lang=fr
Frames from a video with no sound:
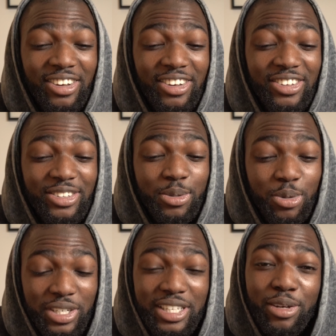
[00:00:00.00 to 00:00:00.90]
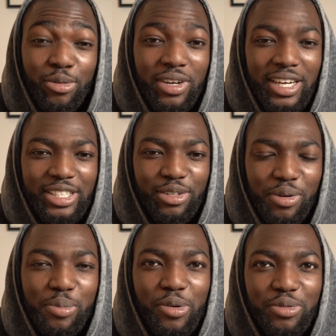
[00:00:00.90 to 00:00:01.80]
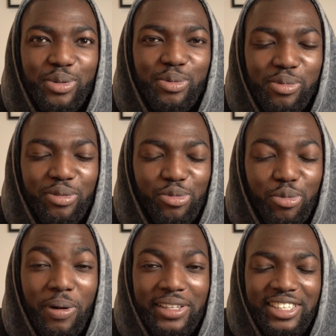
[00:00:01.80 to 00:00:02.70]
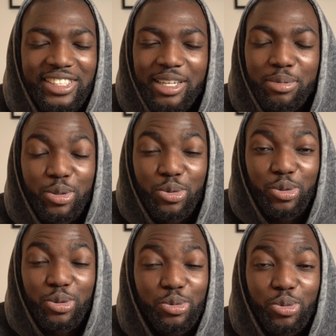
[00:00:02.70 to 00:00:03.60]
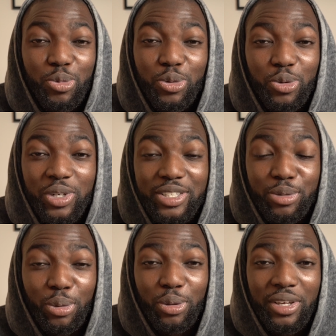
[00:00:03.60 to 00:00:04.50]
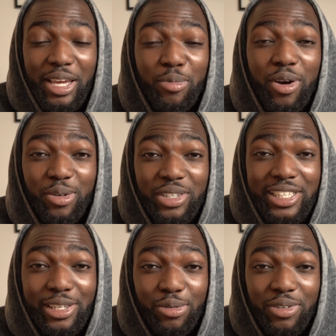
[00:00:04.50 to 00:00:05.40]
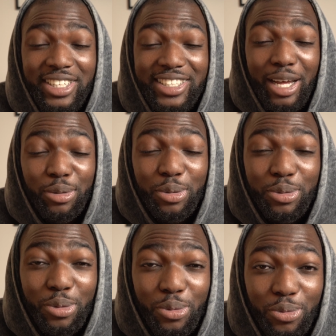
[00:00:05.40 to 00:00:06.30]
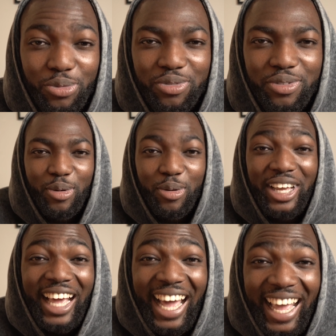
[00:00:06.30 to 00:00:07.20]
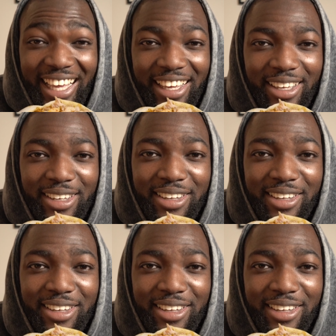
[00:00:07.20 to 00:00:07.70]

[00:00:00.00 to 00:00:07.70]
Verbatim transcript: euh, ce que j'ai découvert et j'ai vraiment envie de vous partager ça parce qu'aujourd'hui tout le monde connaît ce truc et moi quand je l'ai découvert c'était un truc de ouf. Le grec,